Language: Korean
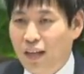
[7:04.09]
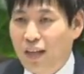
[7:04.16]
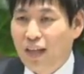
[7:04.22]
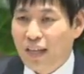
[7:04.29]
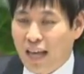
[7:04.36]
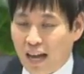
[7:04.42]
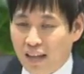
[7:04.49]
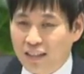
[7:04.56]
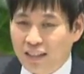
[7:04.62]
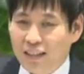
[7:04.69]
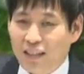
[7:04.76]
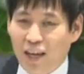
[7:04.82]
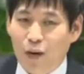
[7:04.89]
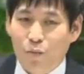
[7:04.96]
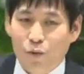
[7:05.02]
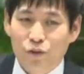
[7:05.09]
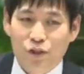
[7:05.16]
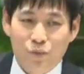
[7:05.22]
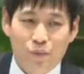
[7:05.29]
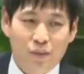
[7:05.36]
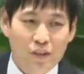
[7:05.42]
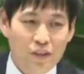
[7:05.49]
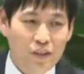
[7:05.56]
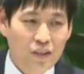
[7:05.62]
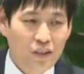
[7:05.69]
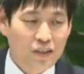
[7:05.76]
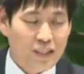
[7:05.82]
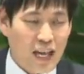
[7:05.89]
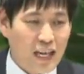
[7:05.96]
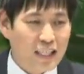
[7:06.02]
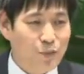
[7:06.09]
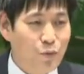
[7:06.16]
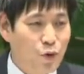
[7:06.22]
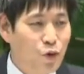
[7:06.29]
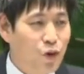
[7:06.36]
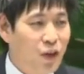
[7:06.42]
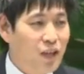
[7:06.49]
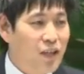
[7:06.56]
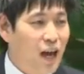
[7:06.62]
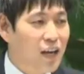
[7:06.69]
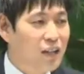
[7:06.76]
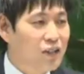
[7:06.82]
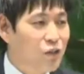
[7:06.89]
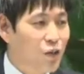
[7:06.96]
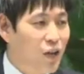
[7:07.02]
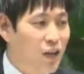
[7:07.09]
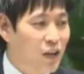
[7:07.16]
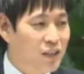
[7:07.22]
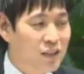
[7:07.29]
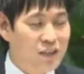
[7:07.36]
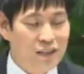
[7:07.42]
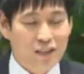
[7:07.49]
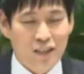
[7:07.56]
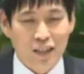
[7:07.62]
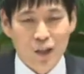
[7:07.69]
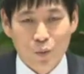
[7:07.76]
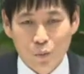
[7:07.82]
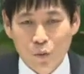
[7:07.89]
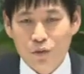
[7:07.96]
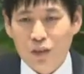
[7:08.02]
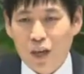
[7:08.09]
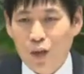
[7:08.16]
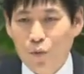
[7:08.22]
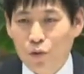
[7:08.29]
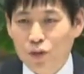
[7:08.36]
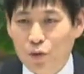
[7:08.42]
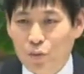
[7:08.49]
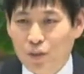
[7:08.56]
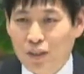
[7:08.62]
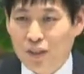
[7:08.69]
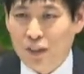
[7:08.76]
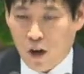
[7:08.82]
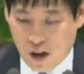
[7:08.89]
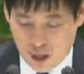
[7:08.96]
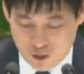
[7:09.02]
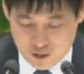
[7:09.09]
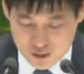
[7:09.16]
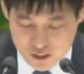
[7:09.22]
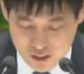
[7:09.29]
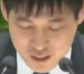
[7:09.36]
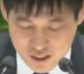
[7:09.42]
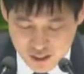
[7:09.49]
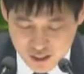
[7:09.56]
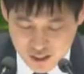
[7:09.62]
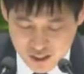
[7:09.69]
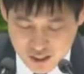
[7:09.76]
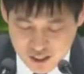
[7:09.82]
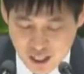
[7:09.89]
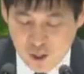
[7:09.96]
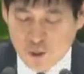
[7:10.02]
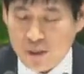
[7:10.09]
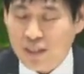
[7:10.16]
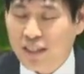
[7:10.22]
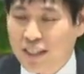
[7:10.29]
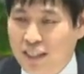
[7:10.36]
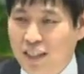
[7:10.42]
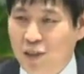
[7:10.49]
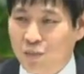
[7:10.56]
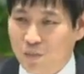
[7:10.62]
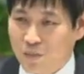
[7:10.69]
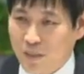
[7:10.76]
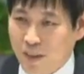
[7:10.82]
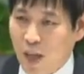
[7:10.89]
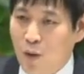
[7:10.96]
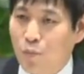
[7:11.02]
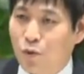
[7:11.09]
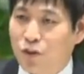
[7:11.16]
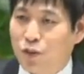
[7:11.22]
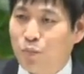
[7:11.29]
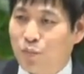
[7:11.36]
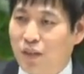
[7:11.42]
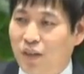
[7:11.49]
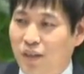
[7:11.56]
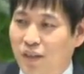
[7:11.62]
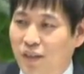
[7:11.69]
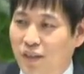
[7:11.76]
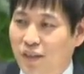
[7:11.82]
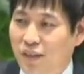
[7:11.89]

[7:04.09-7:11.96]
양치기의 모습이 40여 년간 양을 쳐야 하는 모세의 모습이 그러하였듯이 때로는 지금 내 모습이